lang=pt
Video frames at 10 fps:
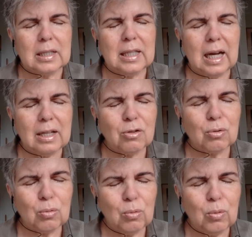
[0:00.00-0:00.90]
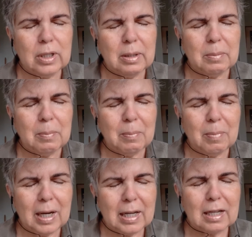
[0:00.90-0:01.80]
da tua
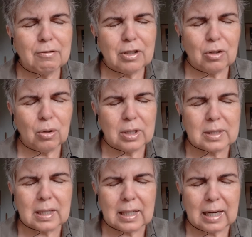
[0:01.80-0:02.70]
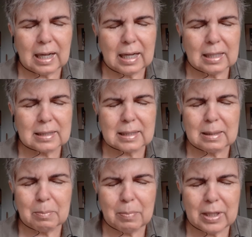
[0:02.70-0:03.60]
maravilhosa graça
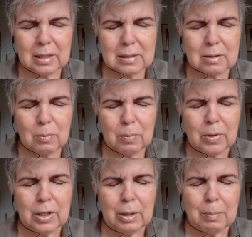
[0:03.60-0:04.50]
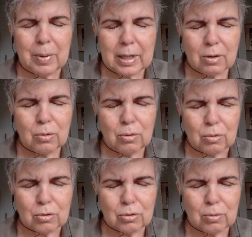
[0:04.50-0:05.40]
e bênção para
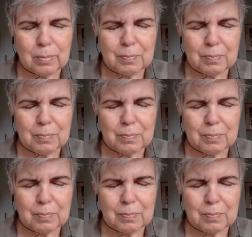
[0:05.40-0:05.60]
conosco.